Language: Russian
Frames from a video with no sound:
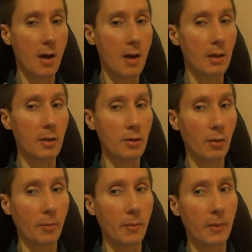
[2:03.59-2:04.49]

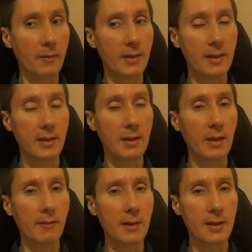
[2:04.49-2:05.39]
еще
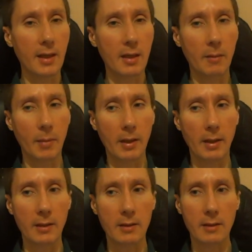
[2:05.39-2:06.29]
не в состоянии
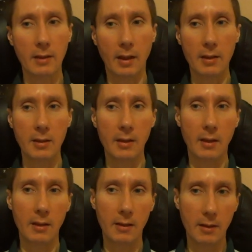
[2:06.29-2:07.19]
понять,
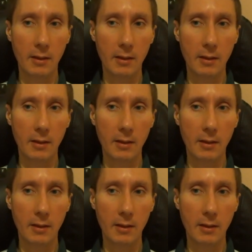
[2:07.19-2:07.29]
хотя